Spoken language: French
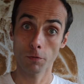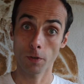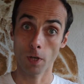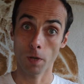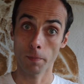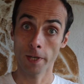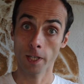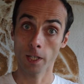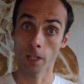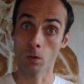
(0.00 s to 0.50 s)

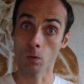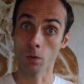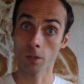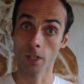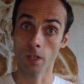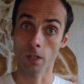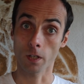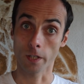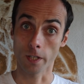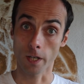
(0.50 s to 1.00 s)
fermé qui
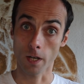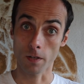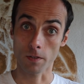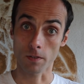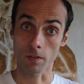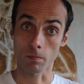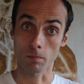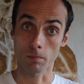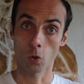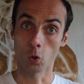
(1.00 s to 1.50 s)
contient un
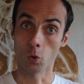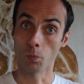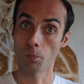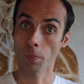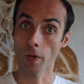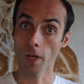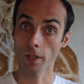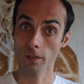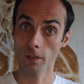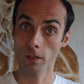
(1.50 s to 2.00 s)
gaz. Une
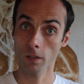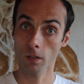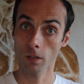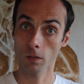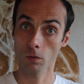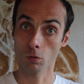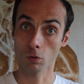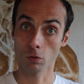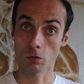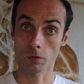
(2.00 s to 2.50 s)
partie
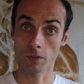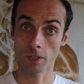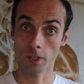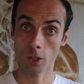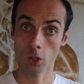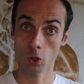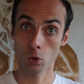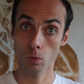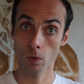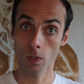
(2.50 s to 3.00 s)
de ce
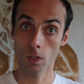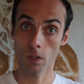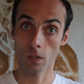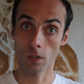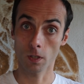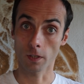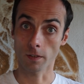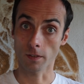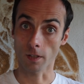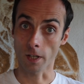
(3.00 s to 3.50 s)
circuit
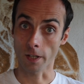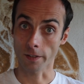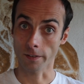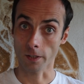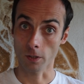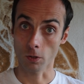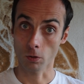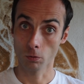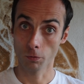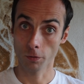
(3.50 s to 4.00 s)
est à
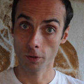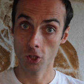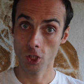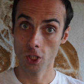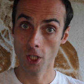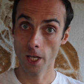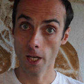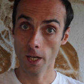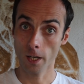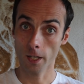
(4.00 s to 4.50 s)
l'intérieur du
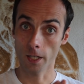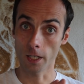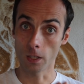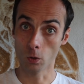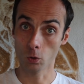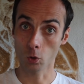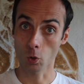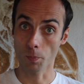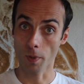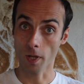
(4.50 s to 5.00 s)
frigidaire et
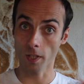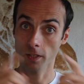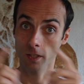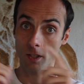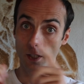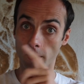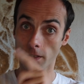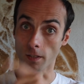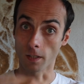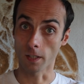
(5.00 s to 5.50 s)
l'autre
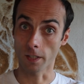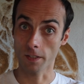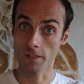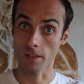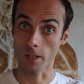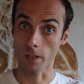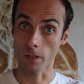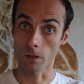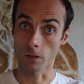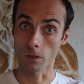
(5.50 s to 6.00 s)
partie est à
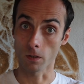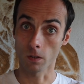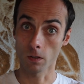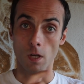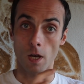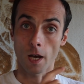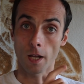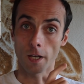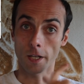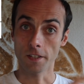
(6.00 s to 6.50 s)
l'extérieur.
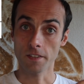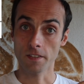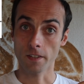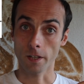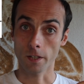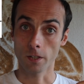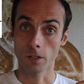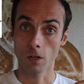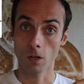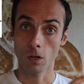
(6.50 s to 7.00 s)
À
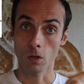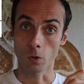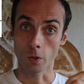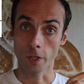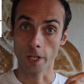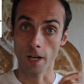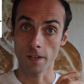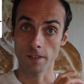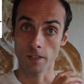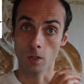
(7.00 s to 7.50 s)
l'extérieur, le
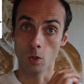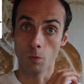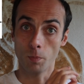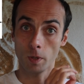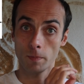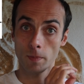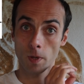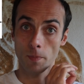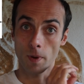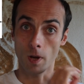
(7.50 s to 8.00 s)
gaz est
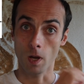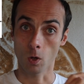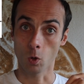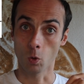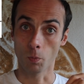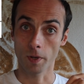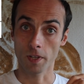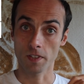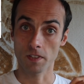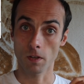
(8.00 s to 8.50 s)
comprimé par un
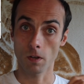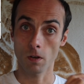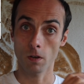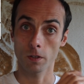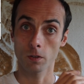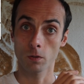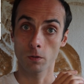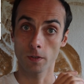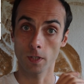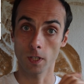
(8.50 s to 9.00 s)
compresseur
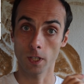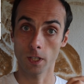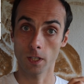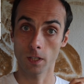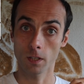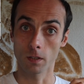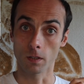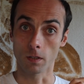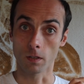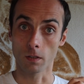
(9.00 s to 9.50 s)
et devient
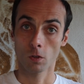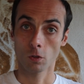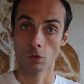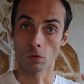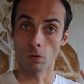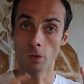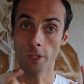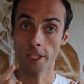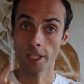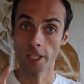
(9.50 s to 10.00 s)
liquide.
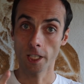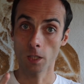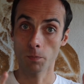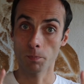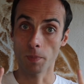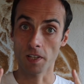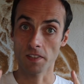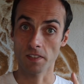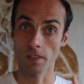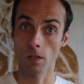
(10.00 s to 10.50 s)
Ce liquide
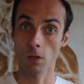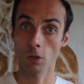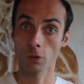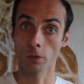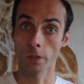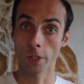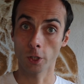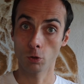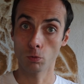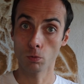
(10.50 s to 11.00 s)
passe alors
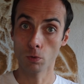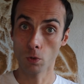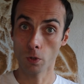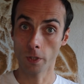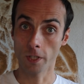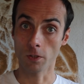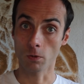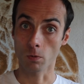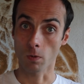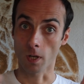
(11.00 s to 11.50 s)
dans les tuyaux
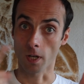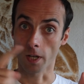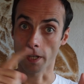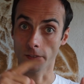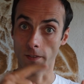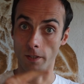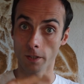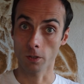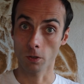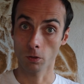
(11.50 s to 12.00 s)
qui sont à
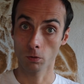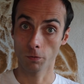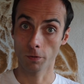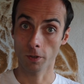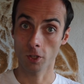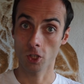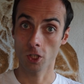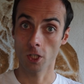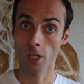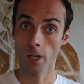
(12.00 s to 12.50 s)
l'intérieur du
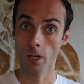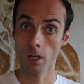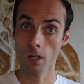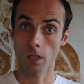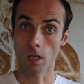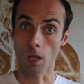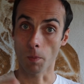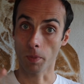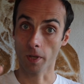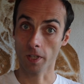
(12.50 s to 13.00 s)
frigidaire.
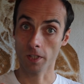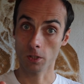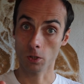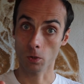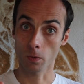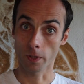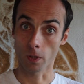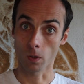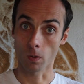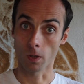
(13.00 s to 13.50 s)
La
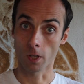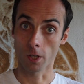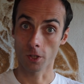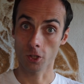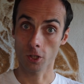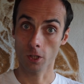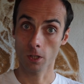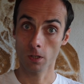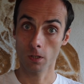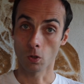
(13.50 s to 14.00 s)
pression est
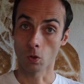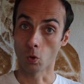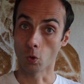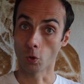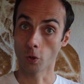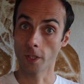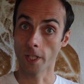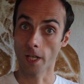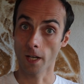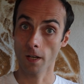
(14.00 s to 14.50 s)
relâchée, le
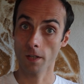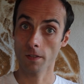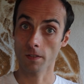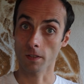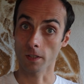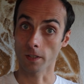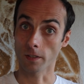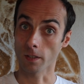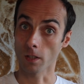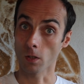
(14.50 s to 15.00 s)
gaz
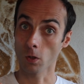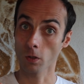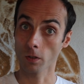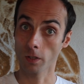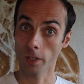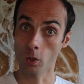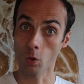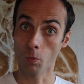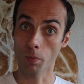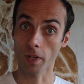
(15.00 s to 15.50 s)
est alors
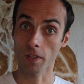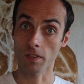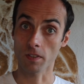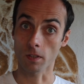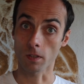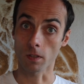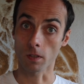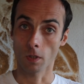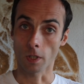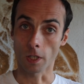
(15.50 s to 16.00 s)

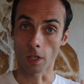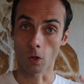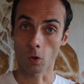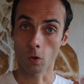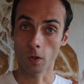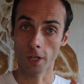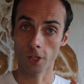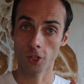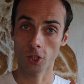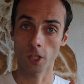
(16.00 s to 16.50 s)
décompressé. Et
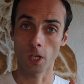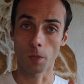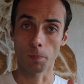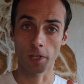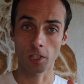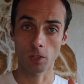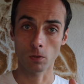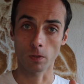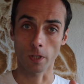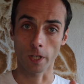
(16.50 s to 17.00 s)
relâcher la
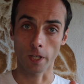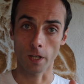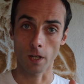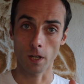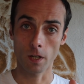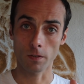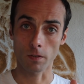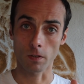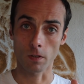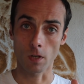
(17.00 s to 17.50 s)
pression d'un
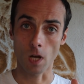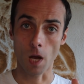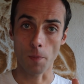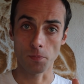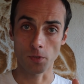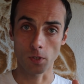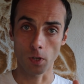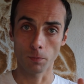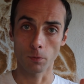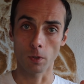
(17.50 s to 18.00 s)
gaz
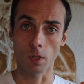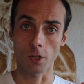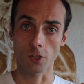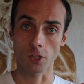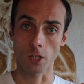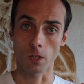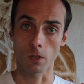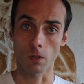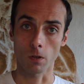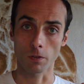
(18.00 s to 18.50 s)
absorbe de la
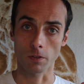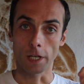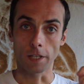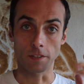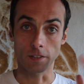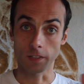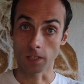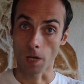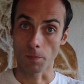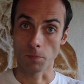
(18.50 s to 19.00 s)
chaleur. Et
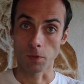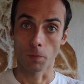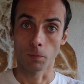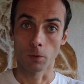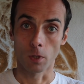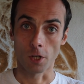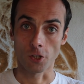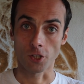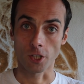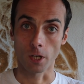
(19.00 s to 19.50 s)
si ça absorbe
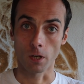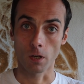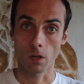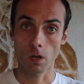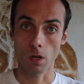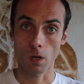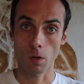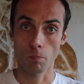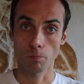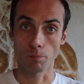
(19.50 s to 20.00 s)
de la
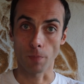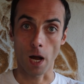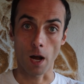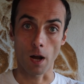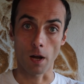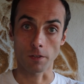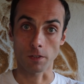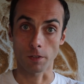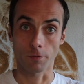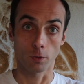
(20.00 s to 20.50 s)
chaleur,
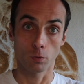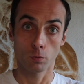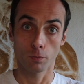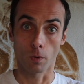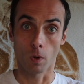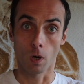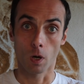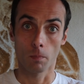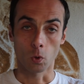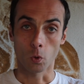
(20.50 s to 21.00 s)
bah ça fait du
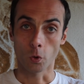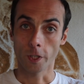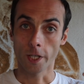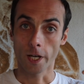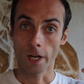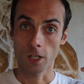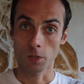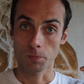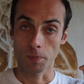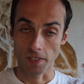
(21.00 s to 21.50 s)
froid. Le
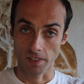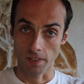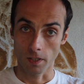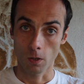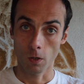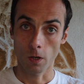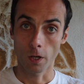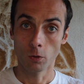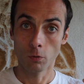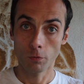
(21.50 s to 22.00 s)
gaz passe
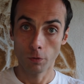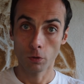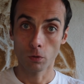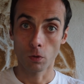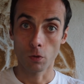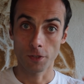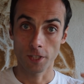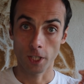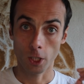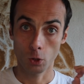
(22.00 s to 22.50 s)
alors à nouveau dans
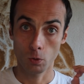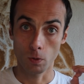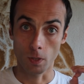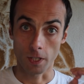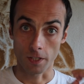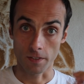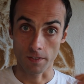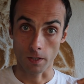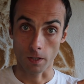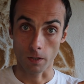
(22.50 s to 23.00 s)
le circuit à
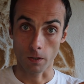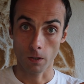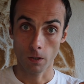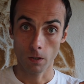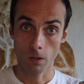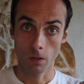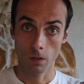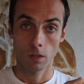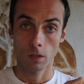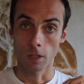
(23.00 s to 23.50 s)

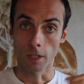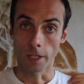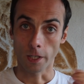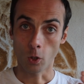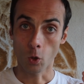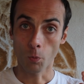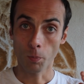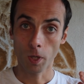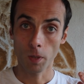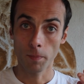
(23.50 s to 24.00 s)
l'extérieur, il est
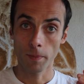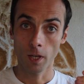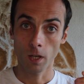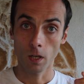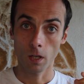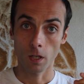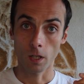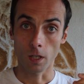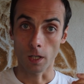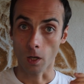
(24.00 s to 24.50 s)

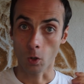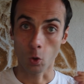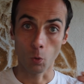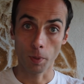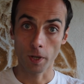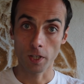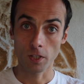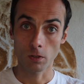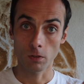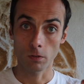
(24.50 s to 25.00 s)
comprimé et la
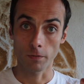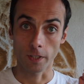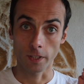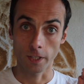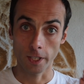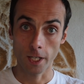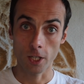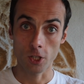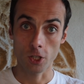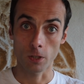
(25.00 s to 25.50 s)
compression va
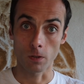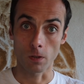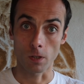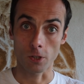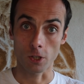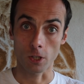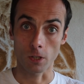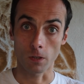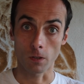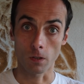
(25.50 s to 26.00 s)
dégager de la
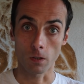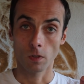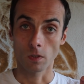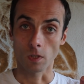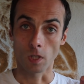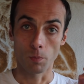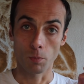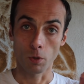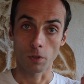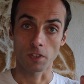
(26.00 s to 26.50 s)
chaleur.
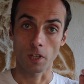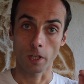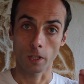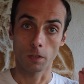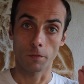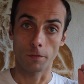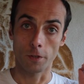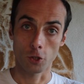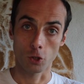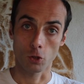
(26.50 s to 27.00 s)
C'est pour ça
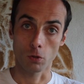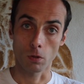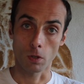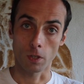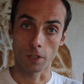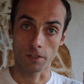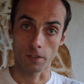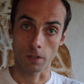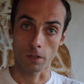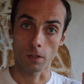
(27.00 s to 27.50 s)
qu'il fait chaud
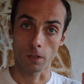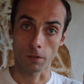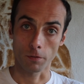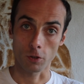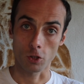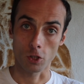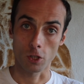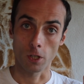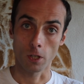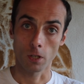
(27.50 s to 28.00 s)
à l'extérieur d'un
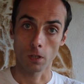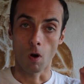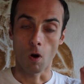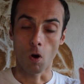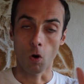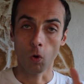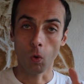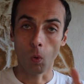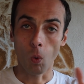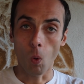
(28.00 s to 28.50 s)
frigidaire.
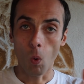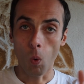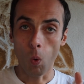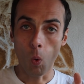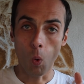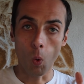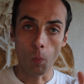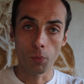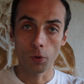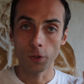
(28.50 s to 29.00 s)
En
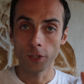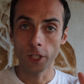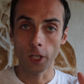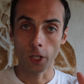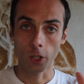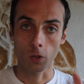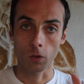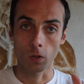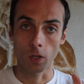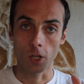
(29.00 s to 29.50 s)
gros, on peut
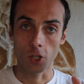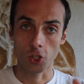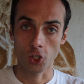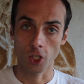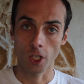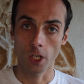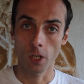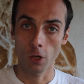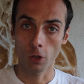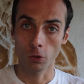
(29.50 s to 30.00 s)
dire que la
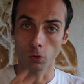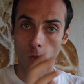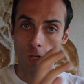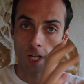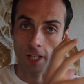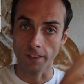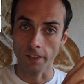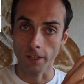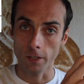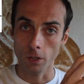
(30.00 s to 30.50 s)
chaleur de
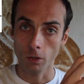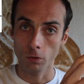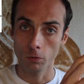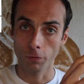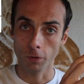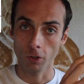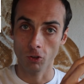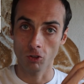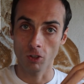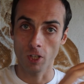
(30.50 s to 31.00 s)
l'intérieur du
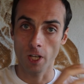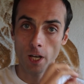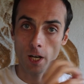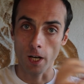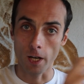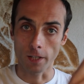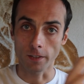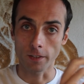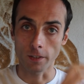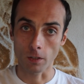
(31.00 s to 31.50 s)

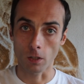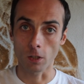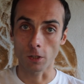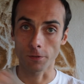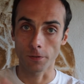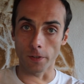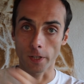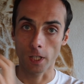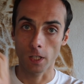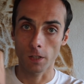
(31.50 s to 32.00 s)
frigidaire a été
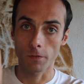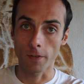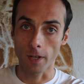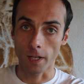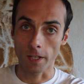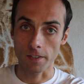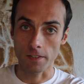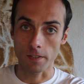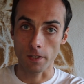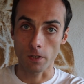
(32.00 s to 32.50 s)
transférée vers
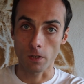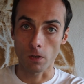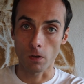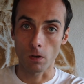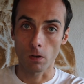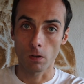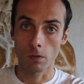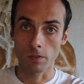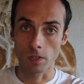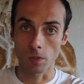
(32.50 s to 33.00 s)

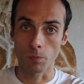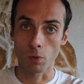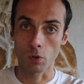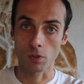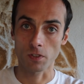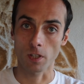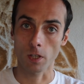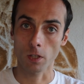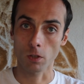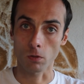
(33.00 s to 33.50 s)
l'extérieur. C'est pour
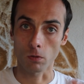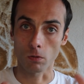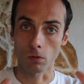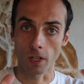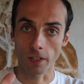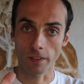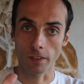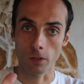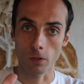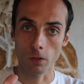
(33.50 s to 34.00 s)
ça que
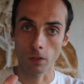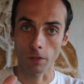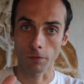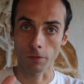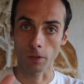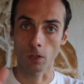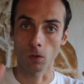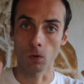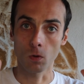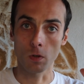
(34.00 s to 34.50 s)
l'intérieur d'un
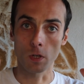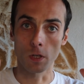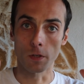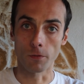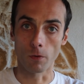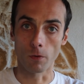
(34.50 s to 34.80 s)
frigo est